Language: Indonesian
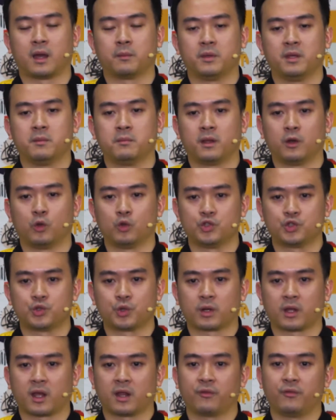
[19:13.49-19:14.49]
kami
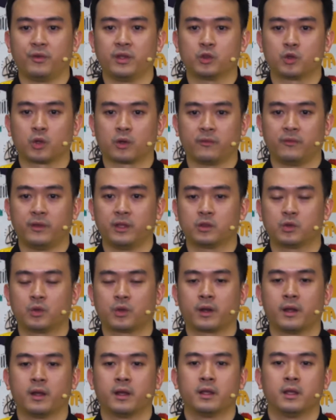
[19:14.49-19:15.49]
meluncurkan
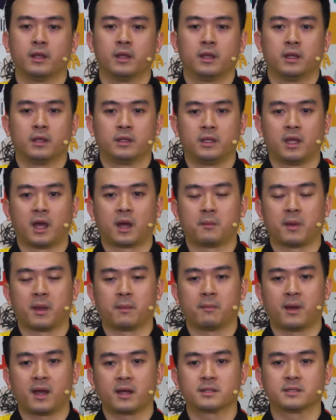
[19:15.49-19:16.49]
fitur-fitur yang
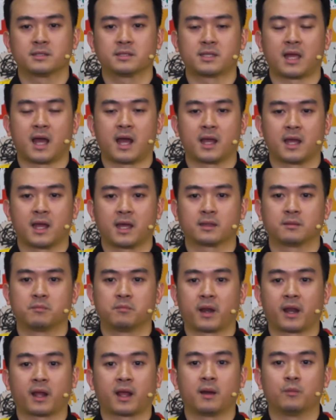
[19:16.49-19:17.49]
memang sangat
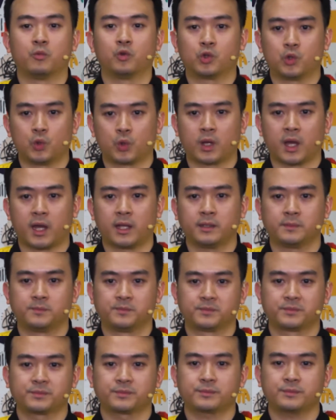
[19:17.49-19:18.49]
mereka butuhkan
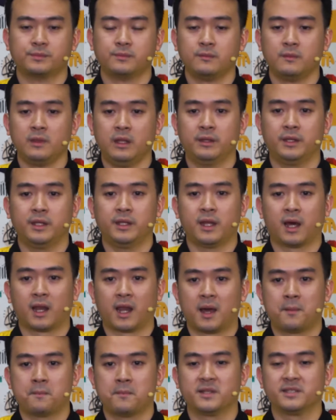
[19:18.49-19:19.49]
di
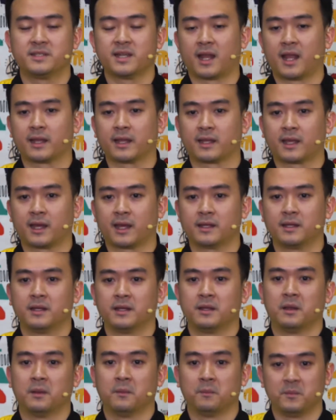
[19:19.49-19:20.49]
dalam menjalankan
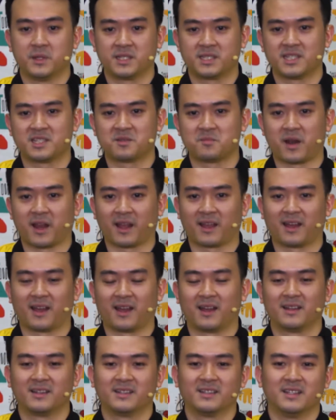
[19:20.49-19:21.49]
bisnis
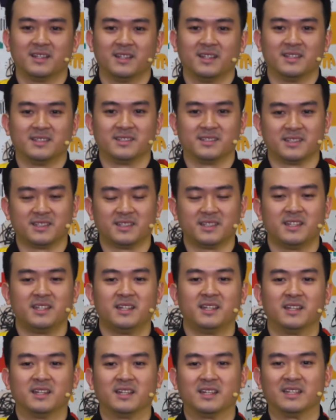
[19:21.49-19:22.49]
mereka.
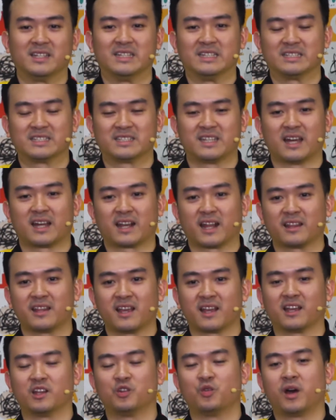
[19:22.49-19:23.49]
Jadi syarat
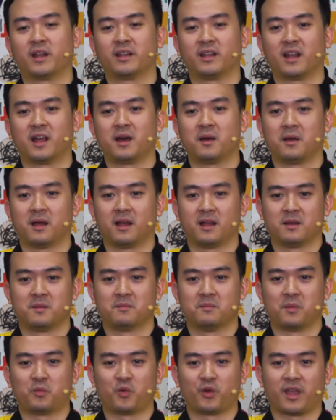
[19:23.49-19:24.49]
yang kedua adalah
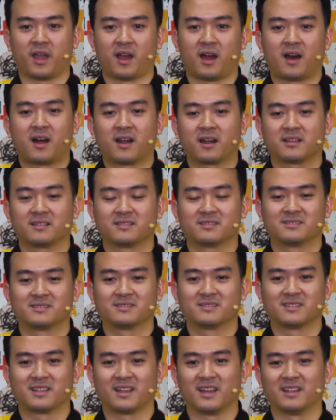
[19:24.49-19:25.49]
mempunyai hard
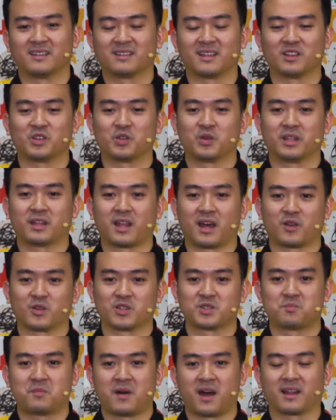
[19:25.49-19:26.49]
and tentu kita
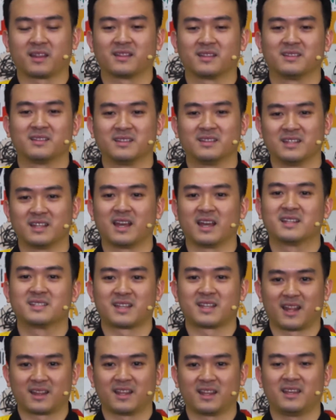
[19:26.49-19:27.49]
harus smart dengan
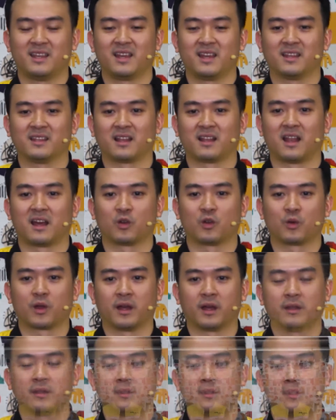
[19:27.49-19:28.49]
strategi yang kita
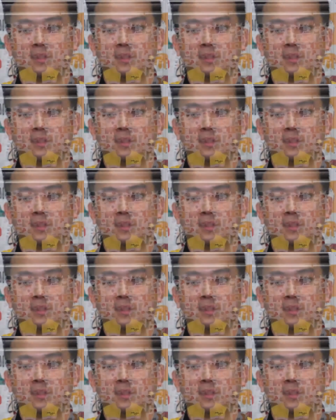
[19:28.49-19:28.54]
lakukan.